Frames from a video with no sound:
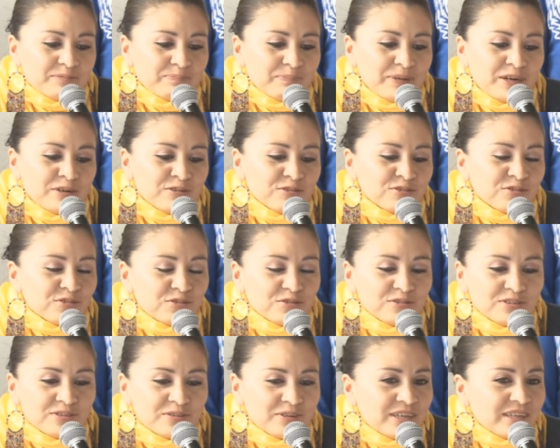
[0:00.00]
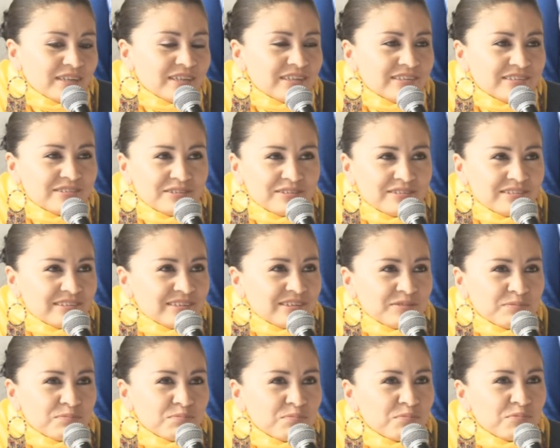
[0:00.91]
para nosotros de verdad es
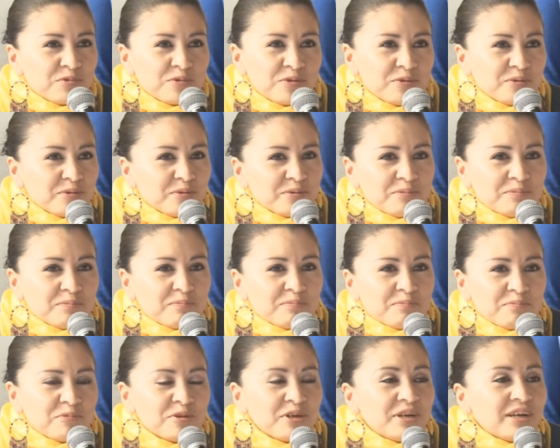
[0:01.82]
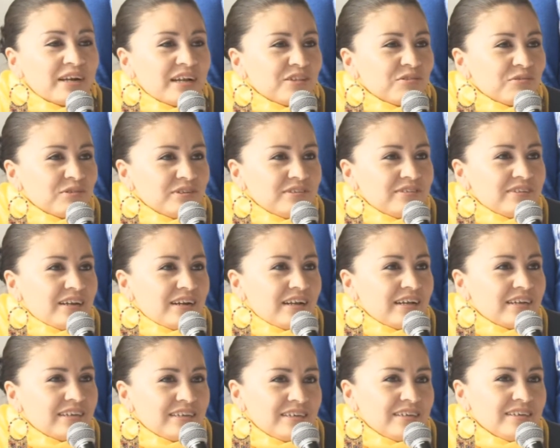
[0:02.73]
muy, muy grato estar
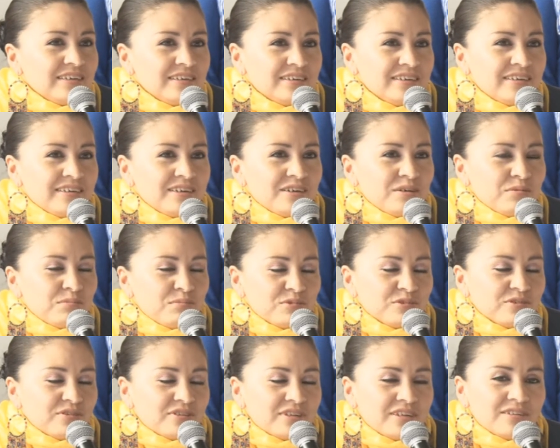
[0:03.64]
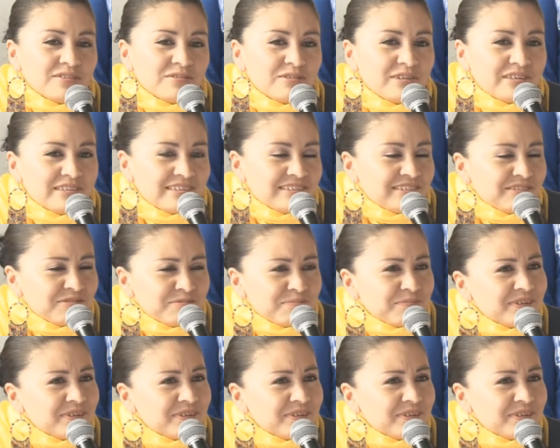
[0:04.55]
aquí, mostrándoles así un